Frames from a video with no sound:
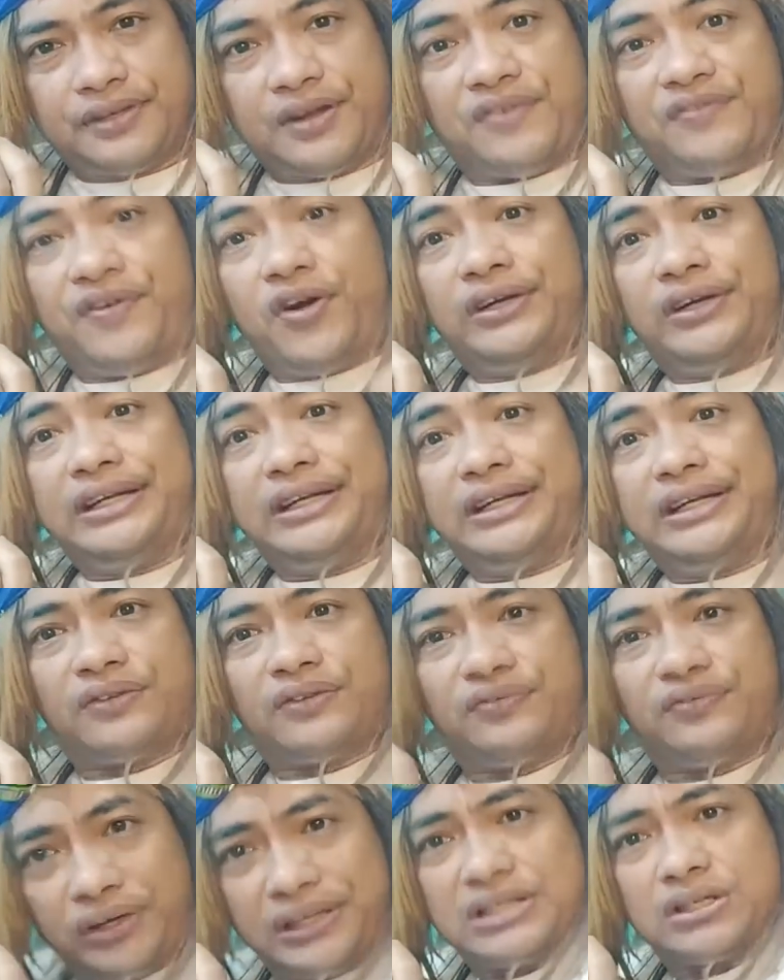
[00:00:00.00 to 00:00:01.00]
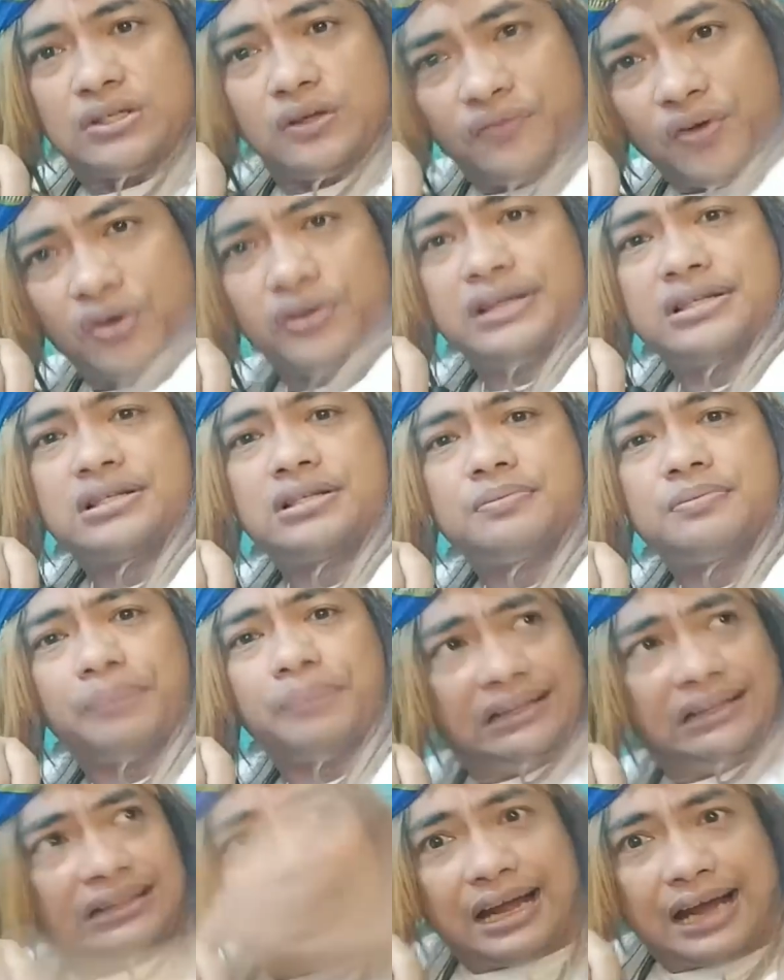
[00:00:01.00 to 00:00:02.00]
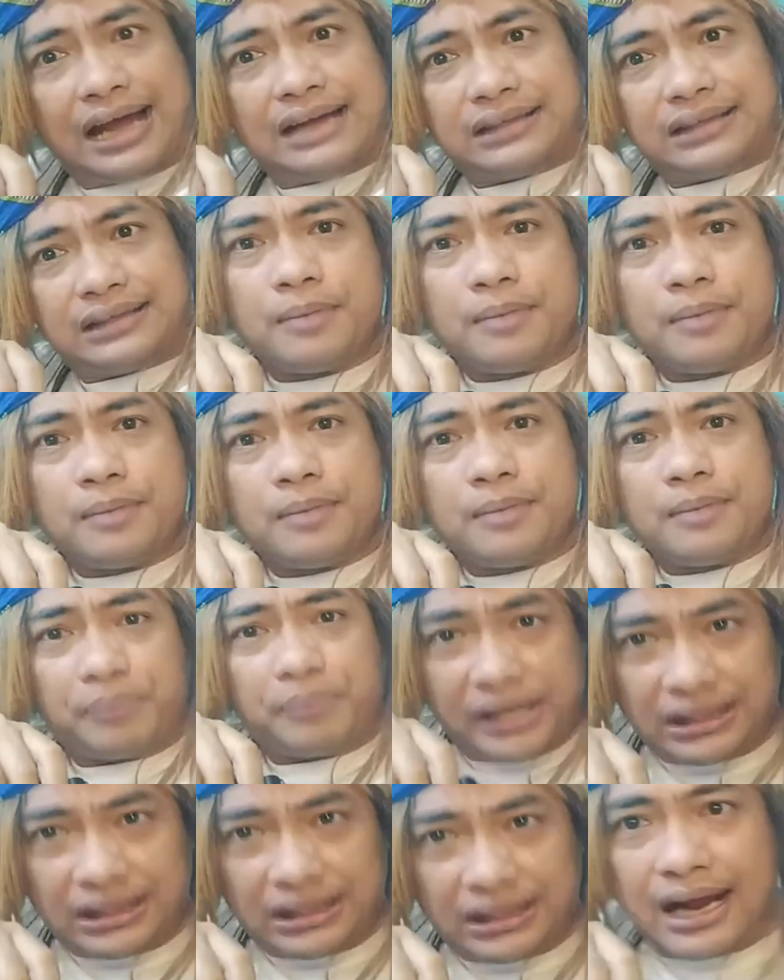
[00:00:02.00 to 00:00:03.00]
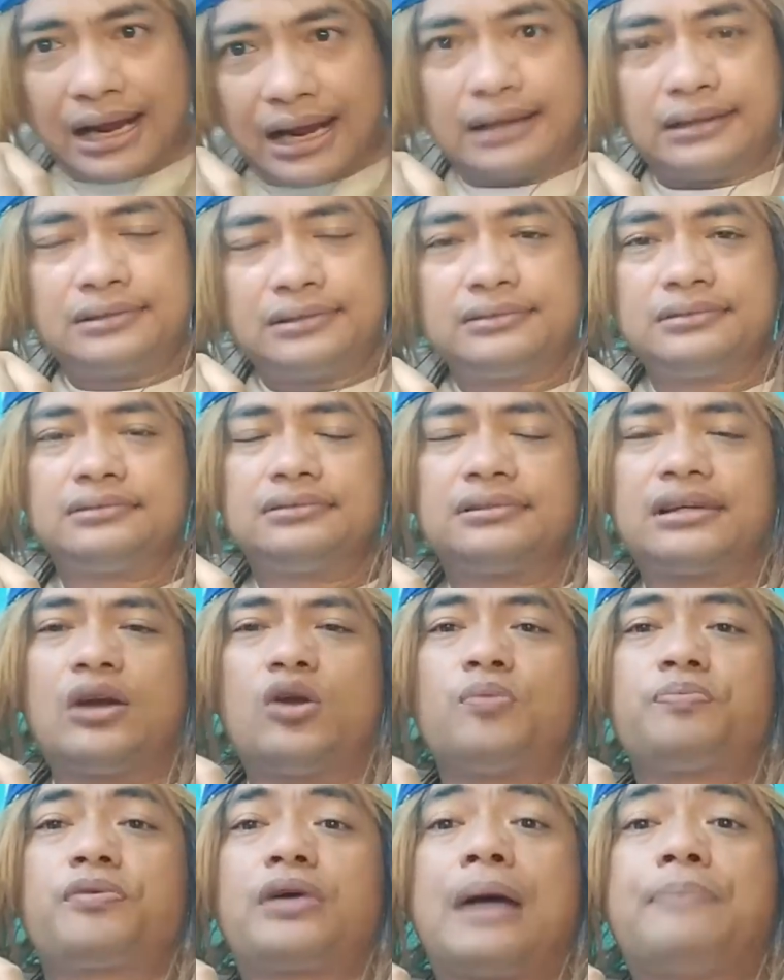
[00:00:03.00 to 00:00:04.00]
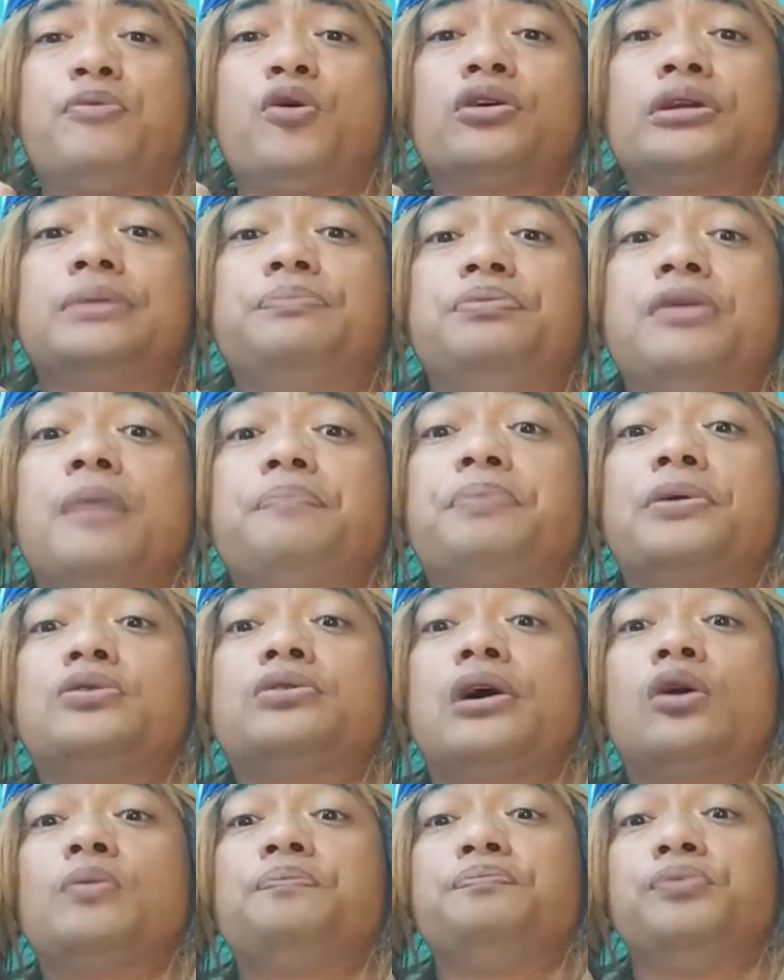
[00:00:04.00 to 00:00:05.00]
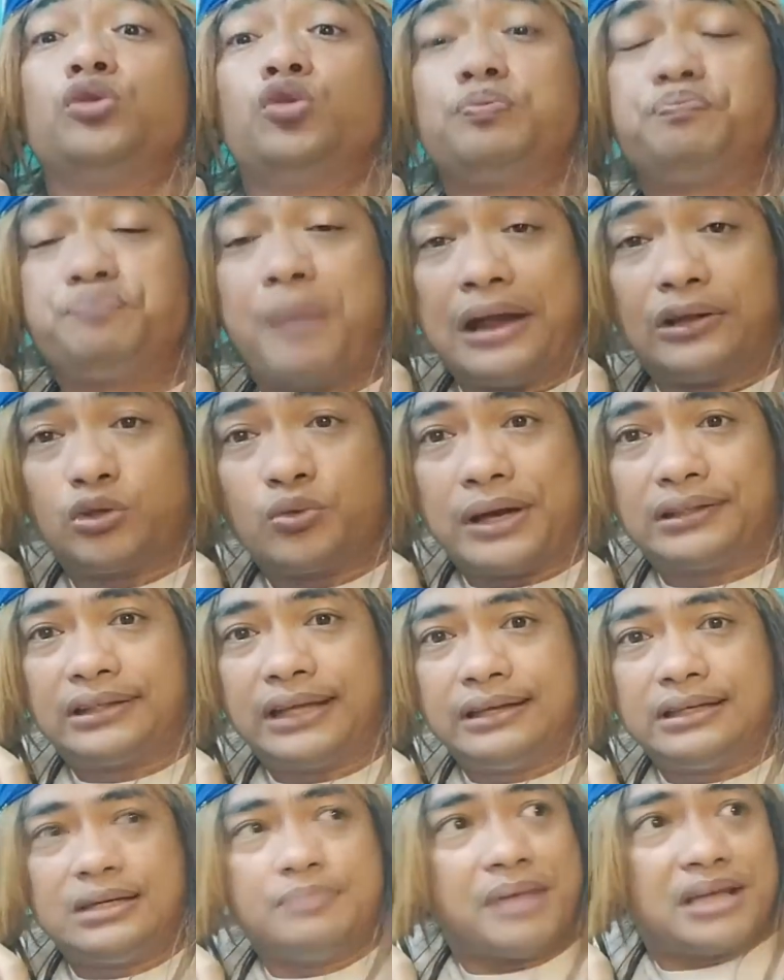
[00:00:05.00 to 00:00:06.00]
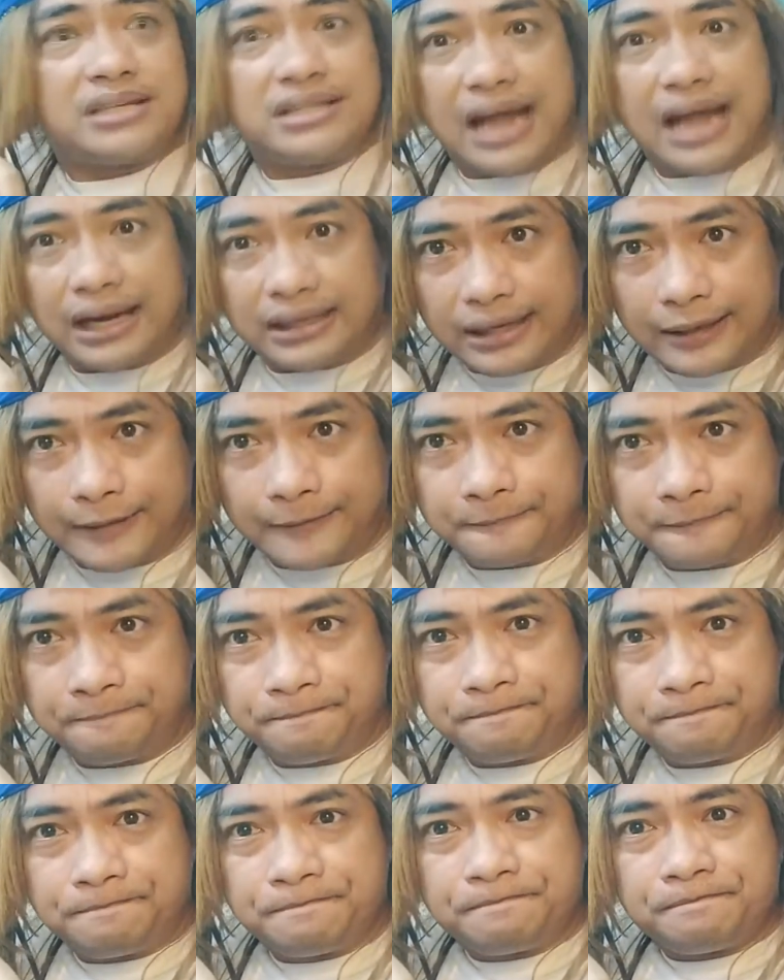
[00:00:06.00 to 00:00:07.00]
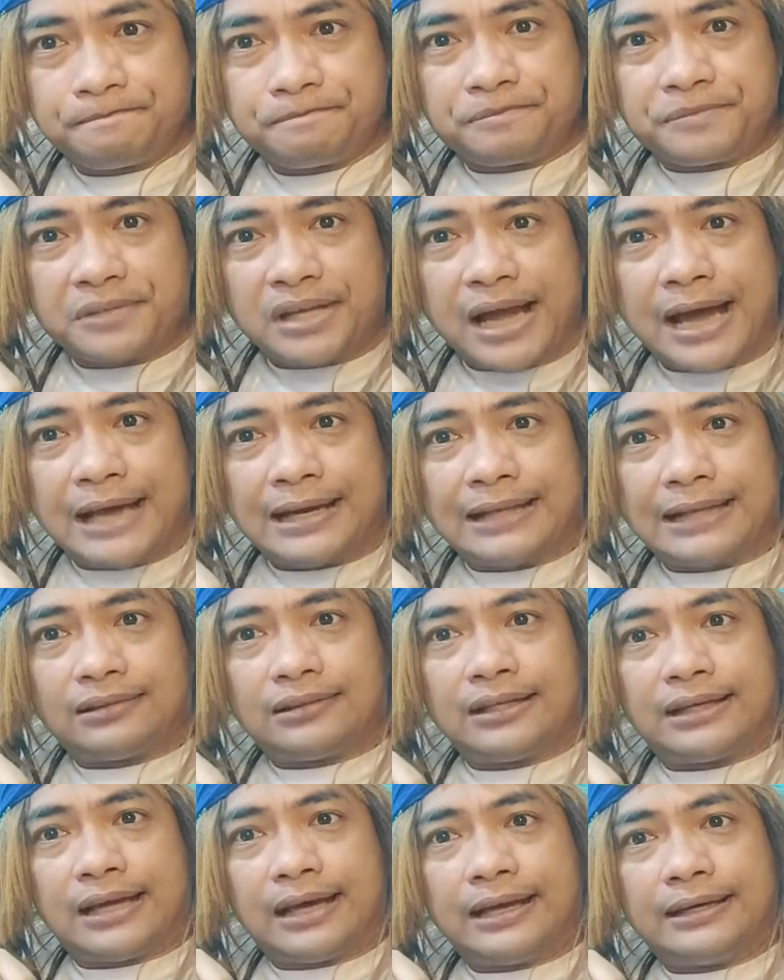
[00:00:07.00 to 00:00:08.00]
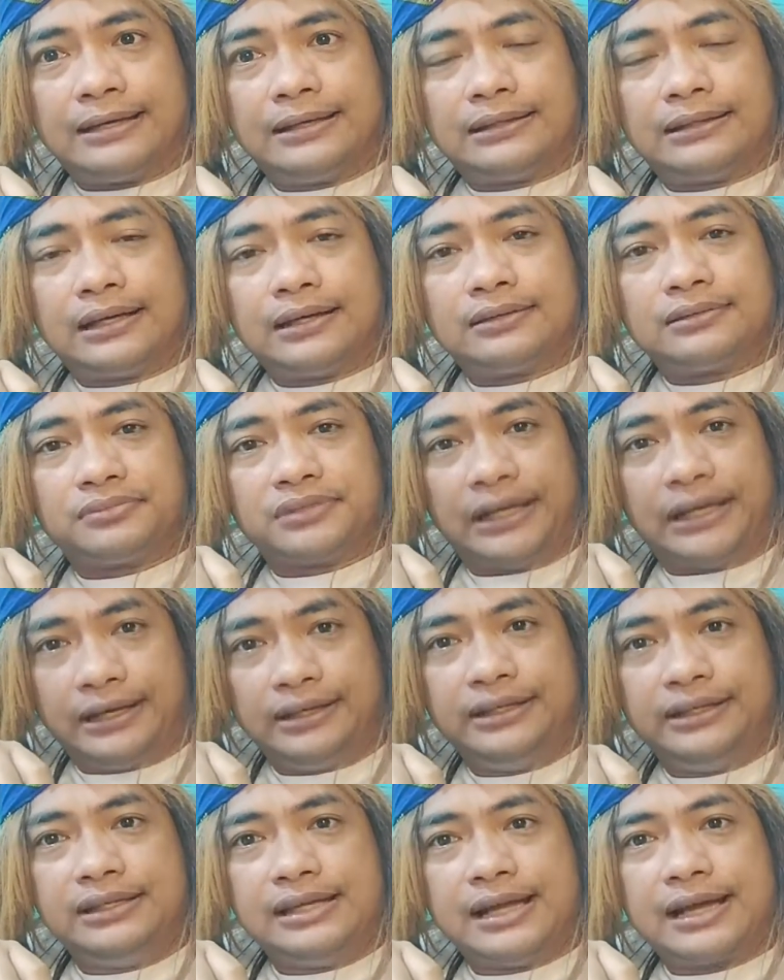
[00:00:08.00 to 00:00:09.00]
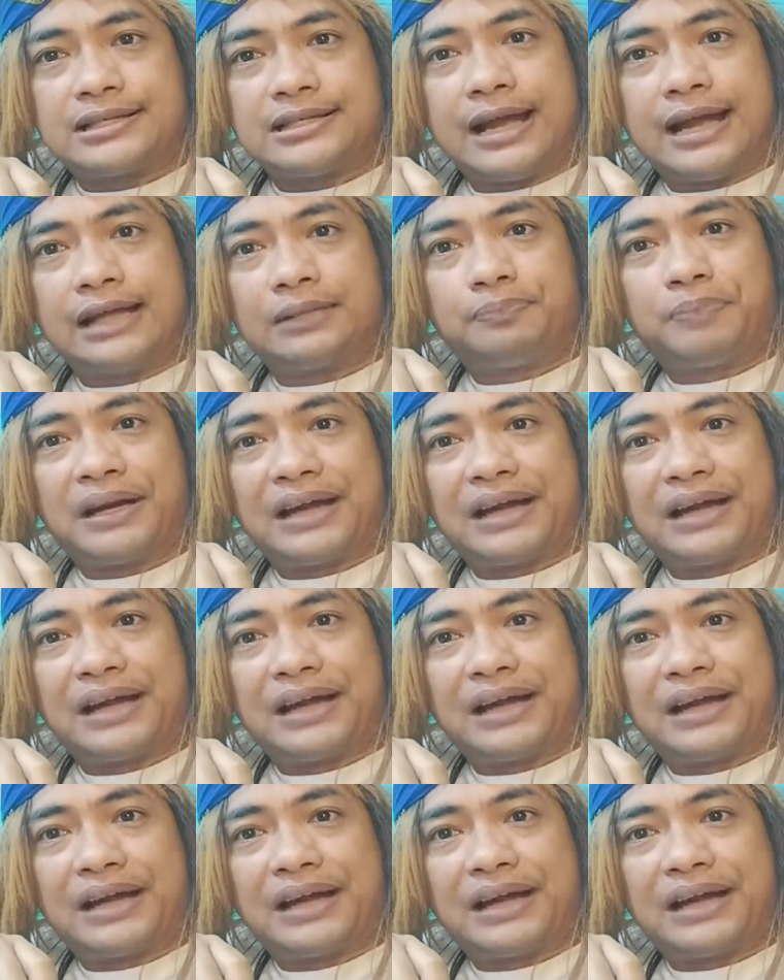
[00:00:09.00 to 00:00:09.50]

Fonis, fonis, fonis, perintahkan, perintahkan kalau Kapolri bila perlu kalau butuh bantuan TNI masih ada alat negara kita TNI yang sangat